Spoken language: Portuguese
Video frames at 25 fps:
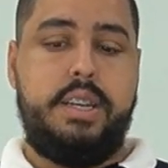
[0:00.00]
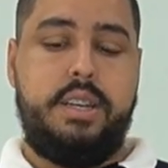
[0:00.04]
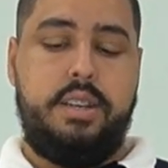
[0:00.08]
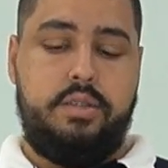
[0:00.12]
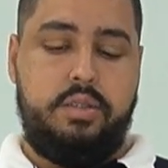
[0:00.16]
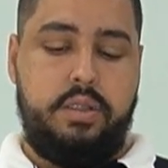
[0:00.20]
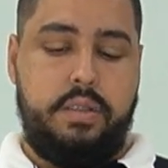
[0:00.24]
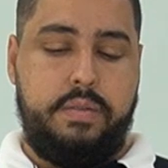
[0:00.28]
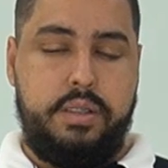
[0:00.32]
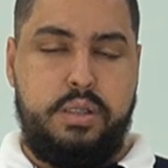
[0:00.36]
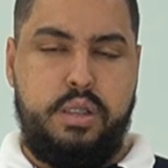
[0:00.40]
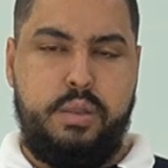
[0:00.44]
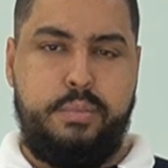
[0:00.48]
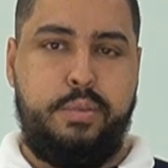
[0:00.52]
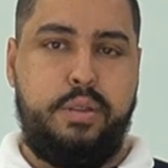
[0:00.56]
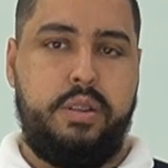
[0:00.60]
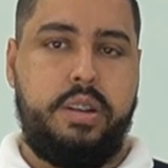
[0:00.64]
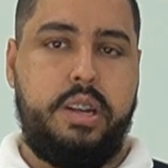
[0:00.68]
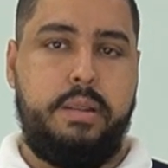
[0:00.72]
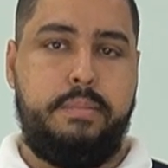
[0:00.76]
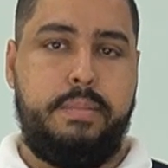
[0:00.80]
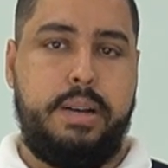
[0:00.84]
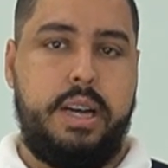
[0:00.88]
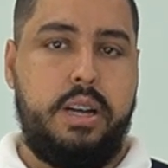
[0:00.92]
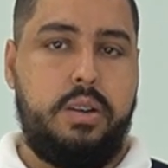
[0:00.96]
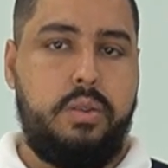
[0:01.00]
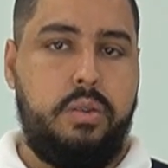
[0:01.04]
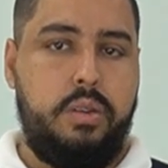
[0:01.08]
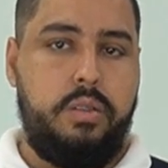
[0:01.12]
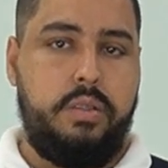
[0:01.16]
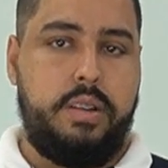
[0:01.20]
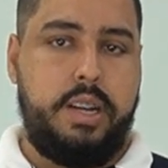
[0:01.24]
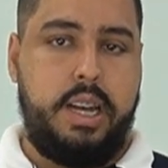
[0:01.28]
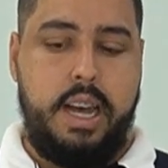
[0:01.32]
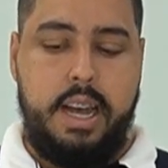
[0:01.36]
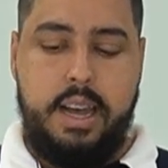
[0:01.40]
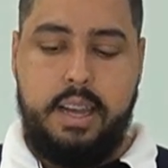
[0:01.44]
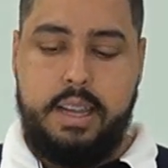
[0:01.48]
Só você programar,
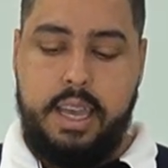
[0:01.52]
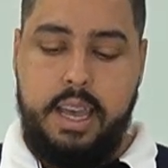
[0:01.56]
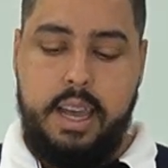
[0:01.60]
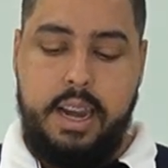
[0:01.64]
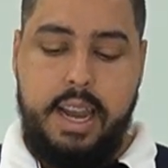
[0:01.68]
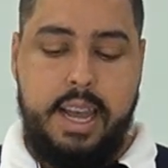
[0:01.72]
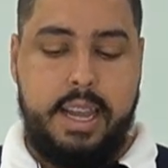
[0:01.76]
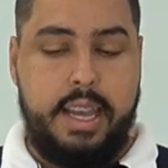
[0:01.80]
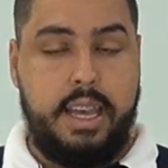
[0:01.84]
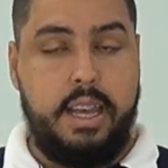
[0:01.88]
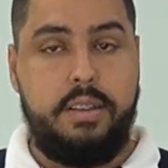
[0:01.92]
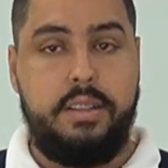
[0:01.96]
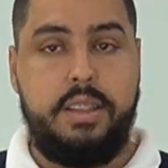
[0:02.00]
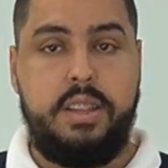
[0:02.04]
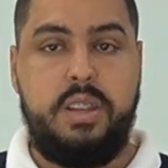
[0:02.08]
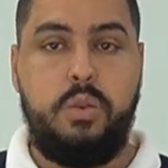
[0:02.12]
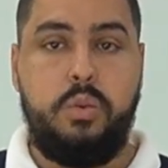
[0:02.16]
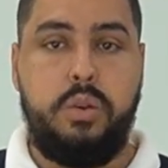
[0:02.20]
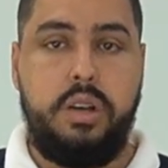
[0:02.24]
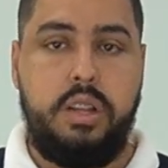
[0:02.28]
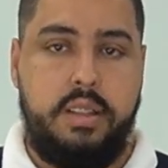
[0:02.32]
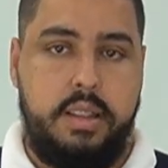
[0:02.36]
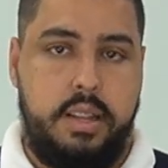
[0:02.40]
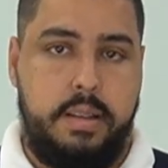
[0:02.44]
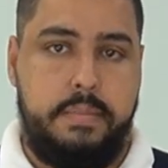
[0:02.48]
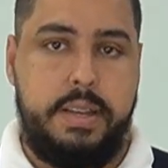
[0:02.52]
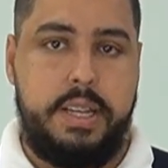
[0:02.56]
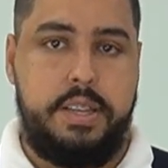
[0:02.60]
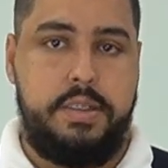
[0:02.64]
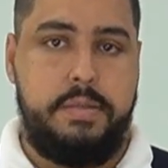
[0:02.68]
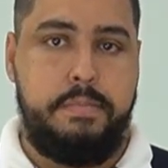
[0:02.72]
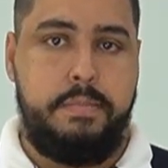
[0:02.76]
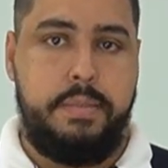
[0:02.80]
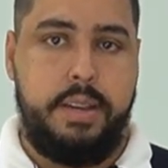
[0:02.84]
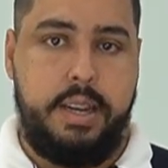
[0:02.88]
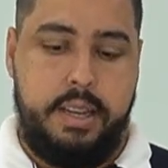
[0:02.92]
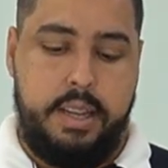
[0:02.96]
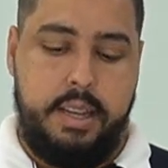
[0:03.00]
colocar, quero, ah, quero ter 8 dB de
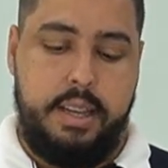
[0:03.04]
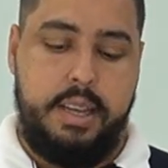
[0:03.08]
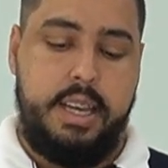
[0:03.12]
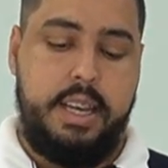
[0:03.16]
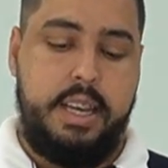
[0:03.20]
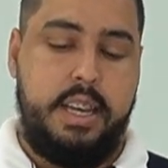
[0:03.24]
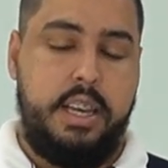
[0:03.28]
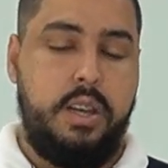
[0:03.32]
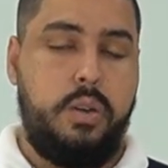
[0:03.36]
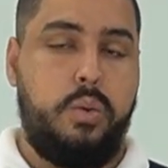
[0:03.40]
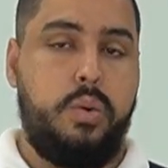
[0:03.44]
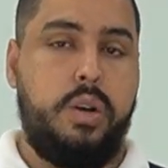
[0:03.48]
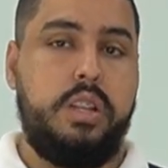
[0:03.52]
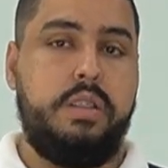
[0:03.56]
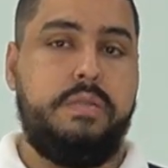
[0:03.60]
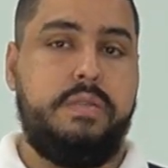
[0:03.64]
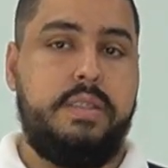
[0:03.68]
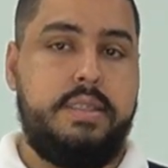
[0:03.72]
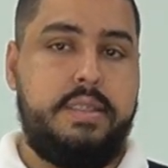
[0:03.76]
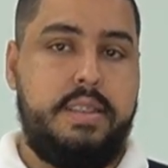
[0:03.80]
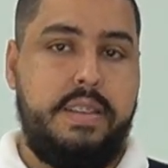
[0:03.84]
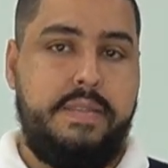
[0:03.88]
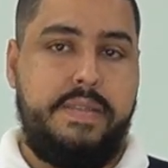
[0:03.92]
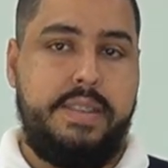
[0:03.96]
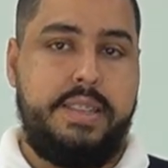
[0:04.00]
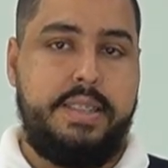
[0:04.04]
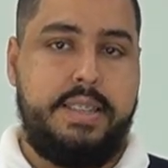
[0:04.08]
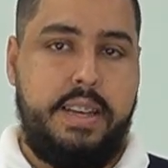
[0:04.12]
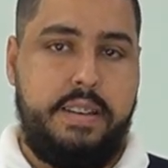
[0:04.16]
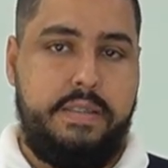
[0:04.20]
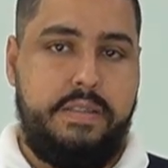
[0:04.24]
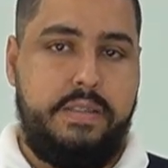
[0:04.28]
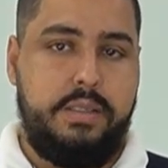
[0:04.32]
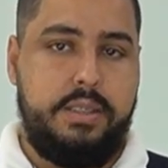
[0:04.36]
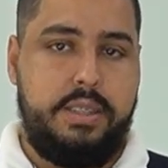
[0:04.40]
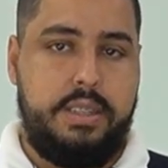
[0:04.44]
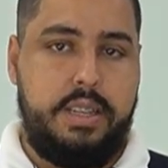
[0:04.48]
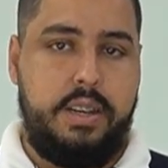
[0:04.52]
perda. Quando você fizer a
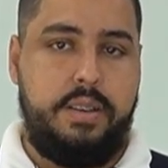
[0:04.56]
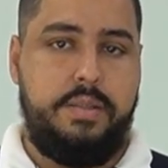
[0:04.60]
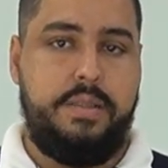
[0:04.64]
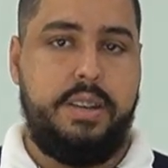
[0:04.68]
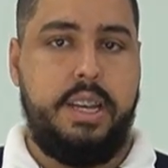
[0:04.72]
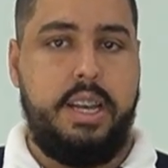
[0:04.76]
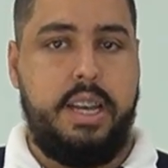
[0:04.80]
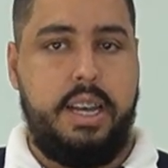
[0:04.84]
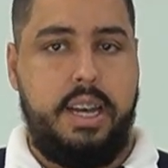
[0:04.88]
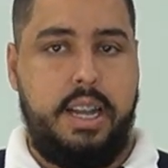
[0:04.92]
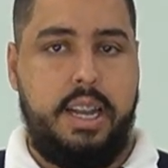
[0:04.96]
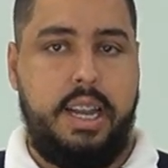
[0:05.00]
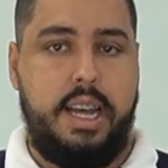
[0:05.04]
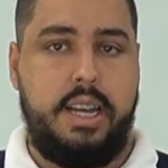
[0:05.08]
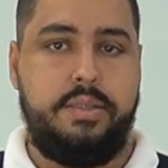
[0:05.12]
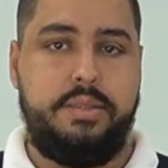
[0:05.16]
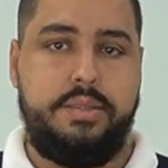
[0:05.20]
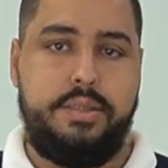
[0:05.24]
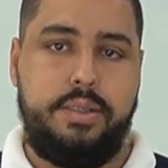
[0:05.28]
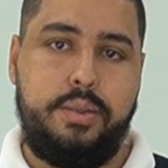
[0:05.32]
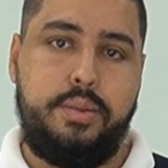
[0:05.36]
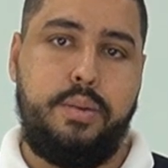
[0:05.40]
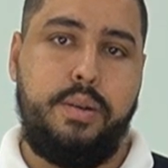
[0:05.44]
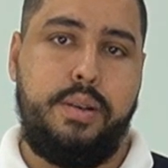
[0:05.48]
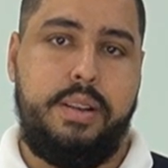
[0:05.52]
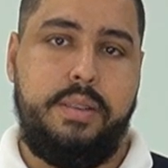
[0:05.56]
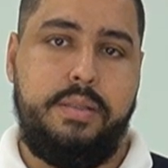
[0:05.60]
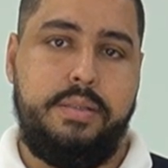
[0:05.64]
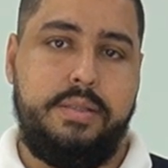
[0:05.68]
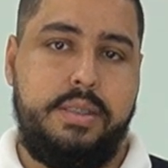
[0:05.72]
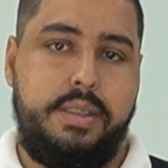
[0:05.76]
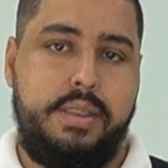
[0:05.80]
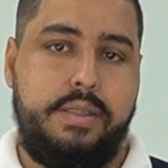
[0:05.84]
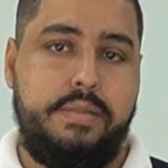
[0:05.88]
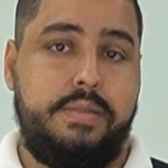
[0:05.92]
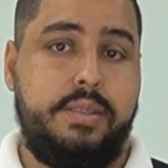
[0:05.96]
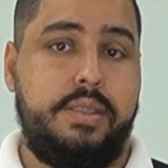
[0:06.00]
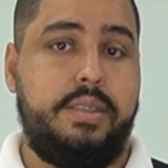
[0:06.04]
fusão, lá no seu
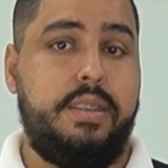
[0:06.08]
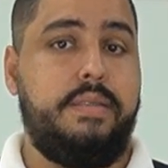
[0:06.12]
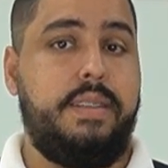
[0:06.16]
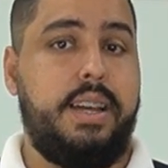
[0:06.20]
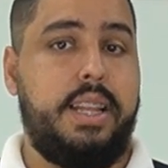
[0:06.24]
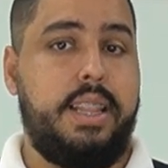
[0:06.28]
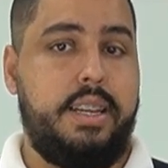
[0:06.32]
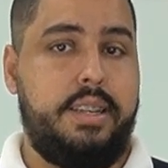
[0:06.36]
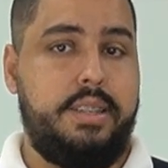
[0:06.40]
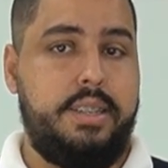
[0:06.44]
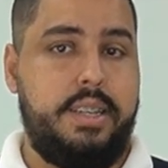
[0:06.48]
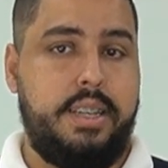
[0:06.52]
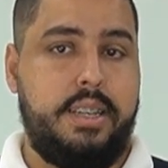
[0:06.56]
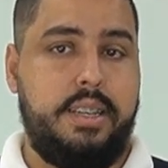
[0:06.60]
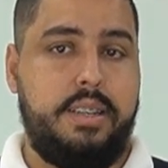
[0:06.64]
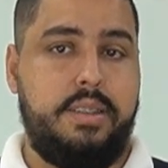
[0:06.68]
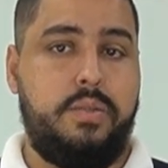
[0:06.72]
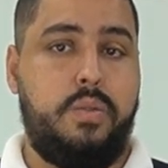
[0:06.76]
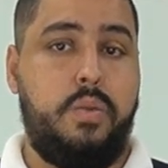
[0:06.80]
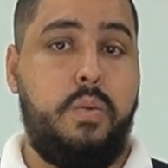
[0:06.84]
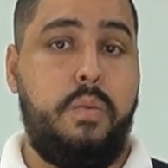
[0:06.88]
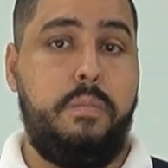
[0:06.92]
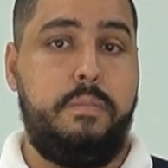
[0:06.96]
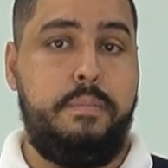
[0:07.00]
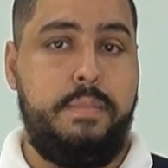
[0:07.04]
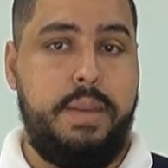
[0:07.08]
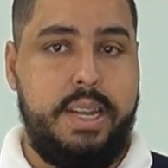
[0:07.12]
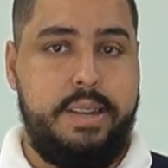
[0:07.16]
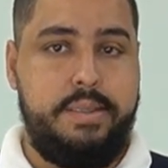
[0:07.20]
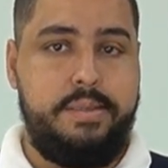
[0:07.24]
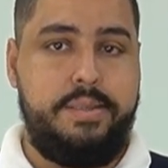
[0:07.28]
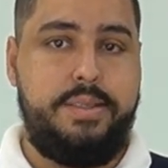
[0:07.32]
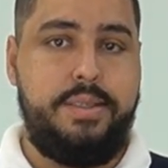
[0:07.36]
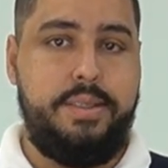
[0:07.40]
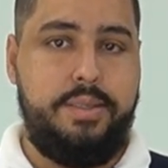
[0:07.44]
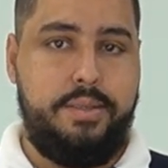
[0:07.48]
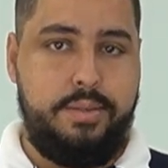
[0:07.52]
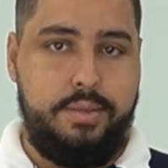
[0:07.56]
cordãozinho você vai estar tá chegando com
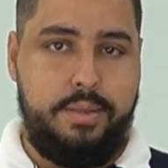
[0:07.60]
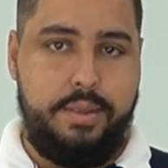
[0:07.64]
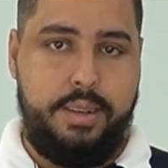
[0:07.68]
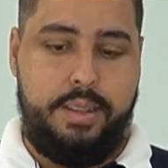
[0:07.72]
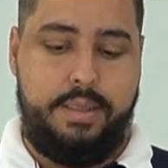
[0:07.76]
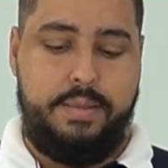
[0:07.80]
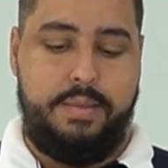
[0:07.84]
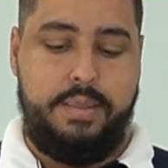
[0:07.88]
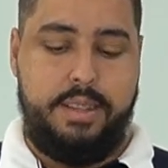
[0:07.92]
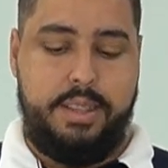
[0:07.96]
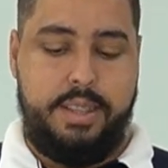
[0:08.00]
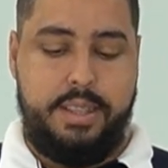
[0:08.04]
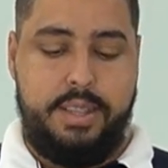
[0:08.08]
menos 18.